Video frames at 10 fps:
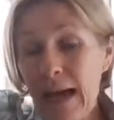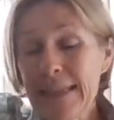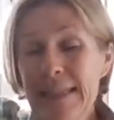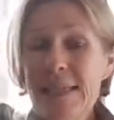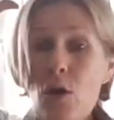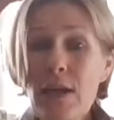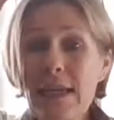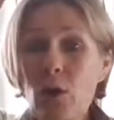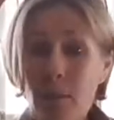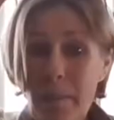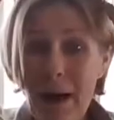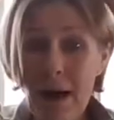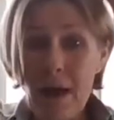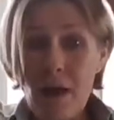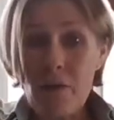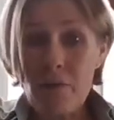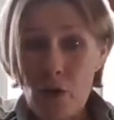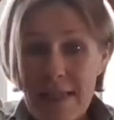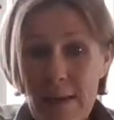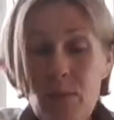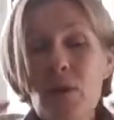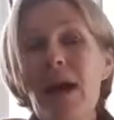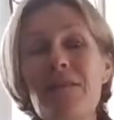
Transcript: à des heures qui collent pas forcément